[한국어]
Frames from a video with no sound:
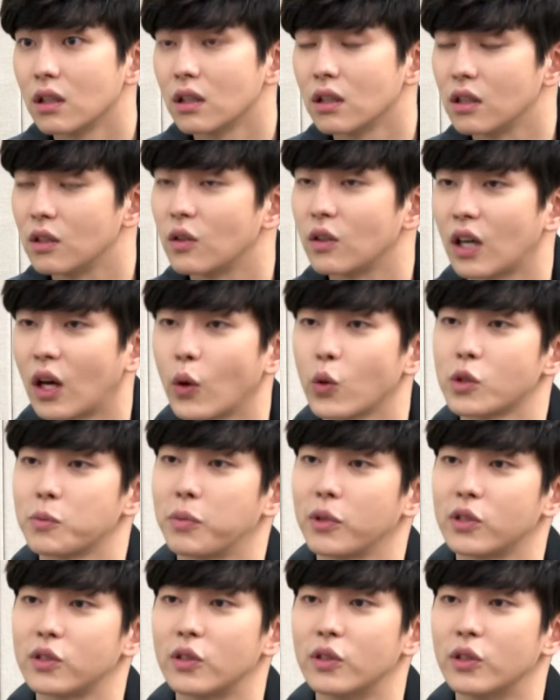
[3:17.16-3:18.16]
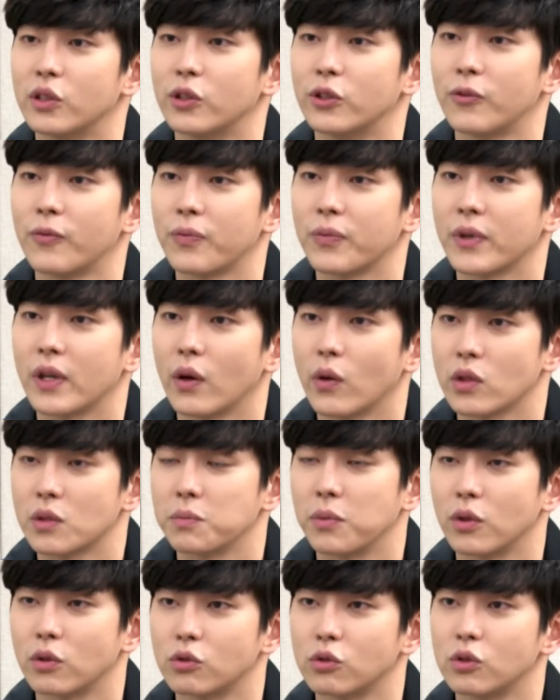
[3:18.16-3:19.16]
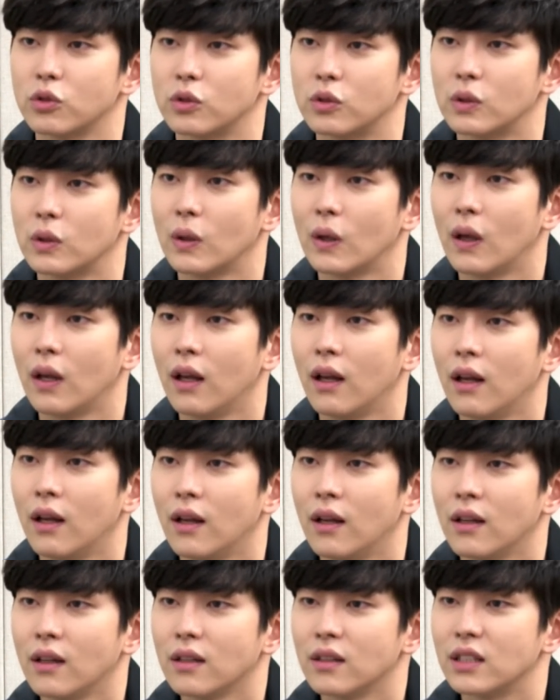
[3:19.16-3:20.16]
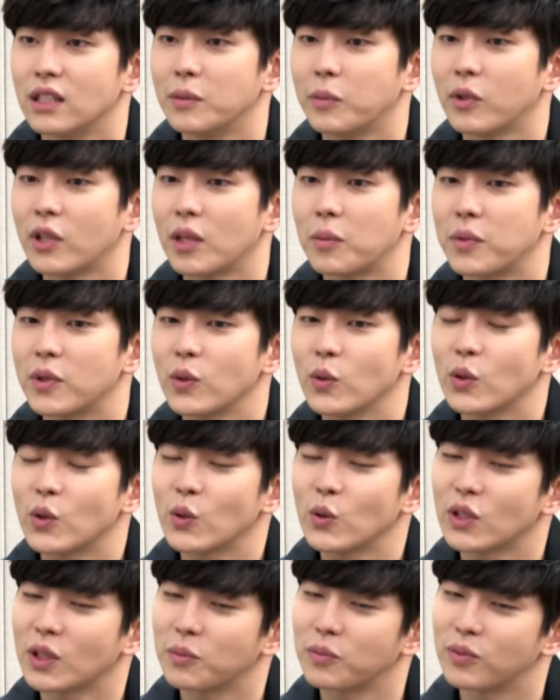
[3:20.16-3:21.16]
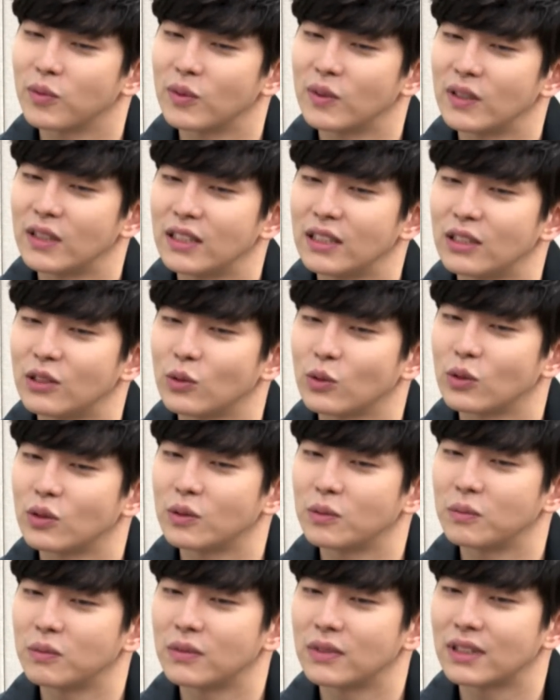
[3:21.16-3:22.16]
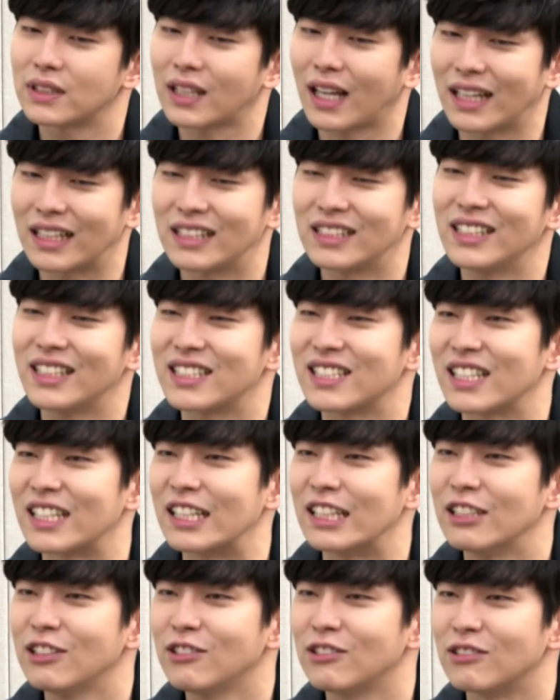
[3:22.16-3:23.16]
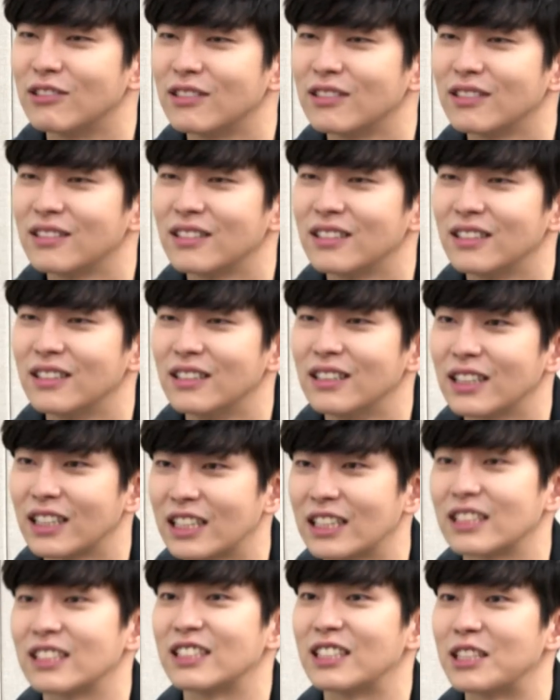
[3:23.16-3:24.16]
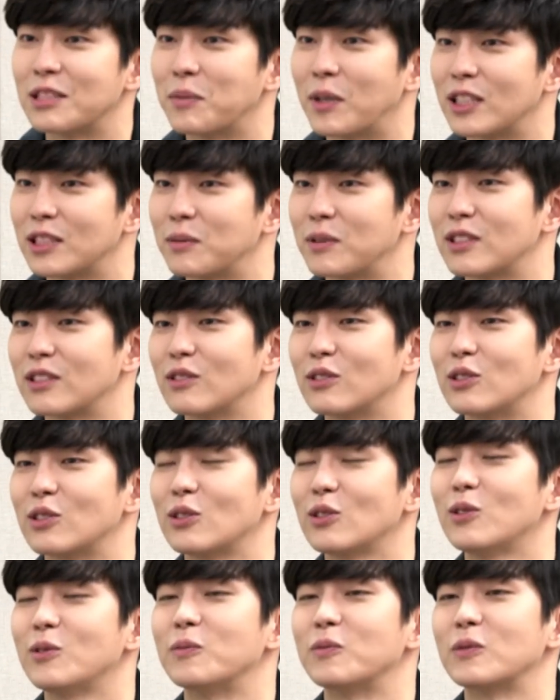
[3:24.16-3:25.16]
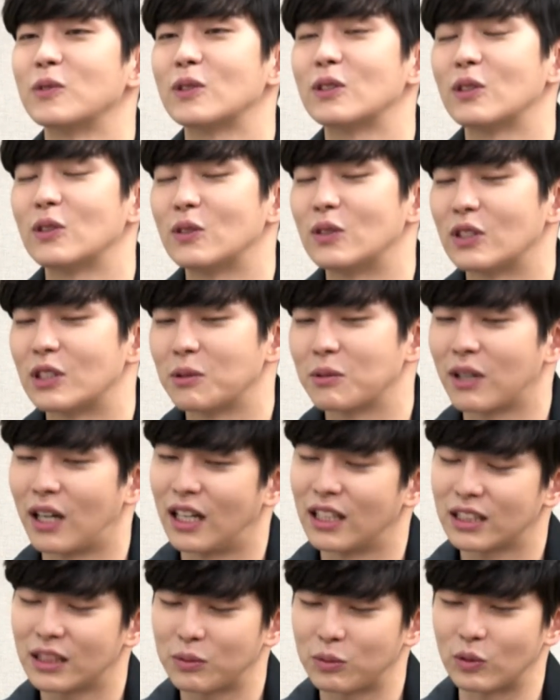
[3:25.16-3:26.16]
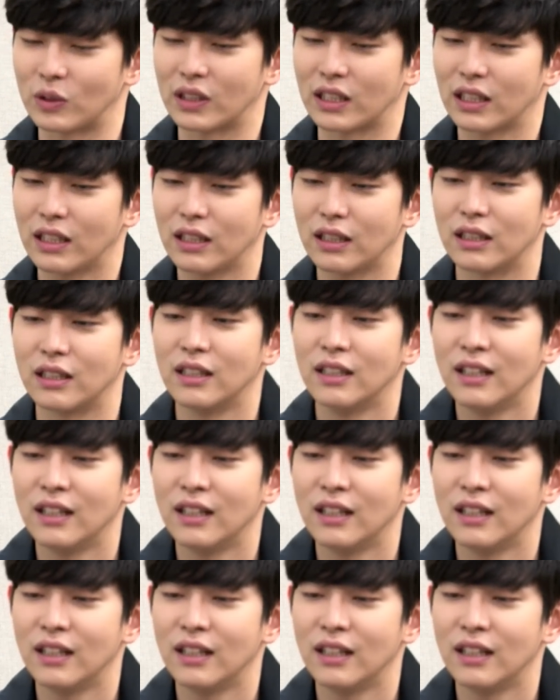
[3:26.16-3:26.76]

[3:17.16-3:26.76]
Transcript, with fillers: 이런 게 하고 싶었어요. 하고 싶었고 이번에 피노키오 작품이 조금 다크했잖아요. 아까 기자님 말씀하신 것처럼 그런 느낌이 강하다 보니까